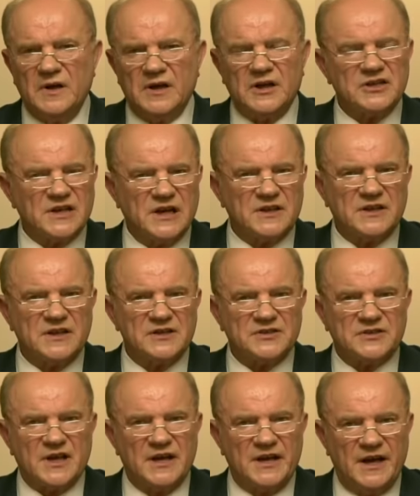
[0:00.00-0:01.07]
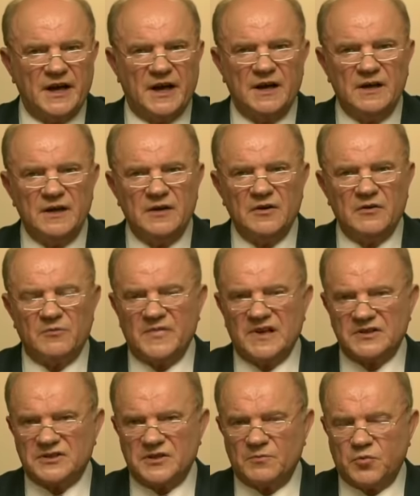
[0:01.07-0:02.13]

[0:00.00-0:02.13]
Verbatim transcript: лежат на столе вместо